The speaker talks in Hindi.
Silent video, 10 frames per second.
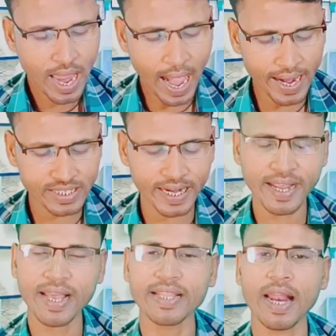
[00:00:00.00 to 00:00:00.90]
एंड
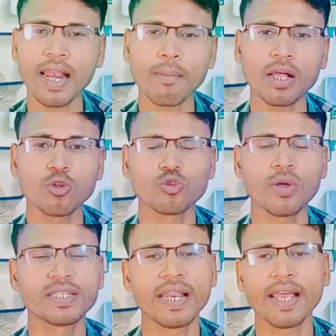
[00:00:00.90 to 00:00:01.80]
सेटिंग के अंदर आने के बाद
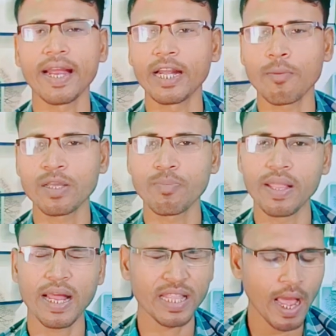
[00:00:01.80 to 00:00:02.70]
दोस्तों इस तरीके का इंटरफेस
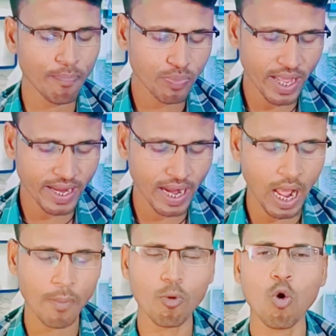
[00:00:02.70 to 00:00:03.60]
मिल जाता है लेकिन
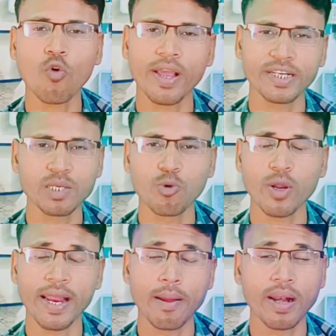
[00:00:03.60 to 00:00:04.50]
आपको किस्ट
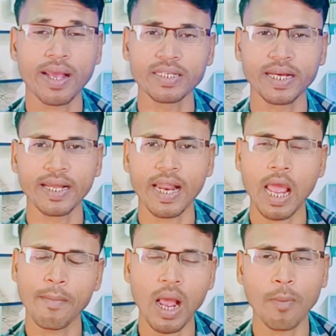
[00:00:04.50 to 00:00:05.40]
मोड इनेबल कैसे करना
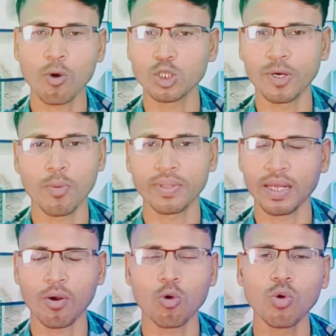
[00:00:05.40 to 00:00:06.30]
है मैं आपको इस वीडियो में बता
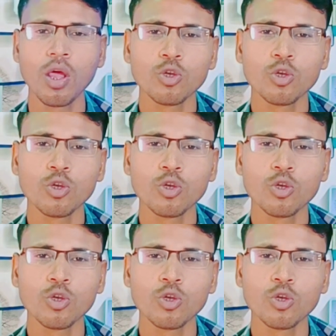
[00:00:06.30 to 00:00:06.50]
रहा हूँ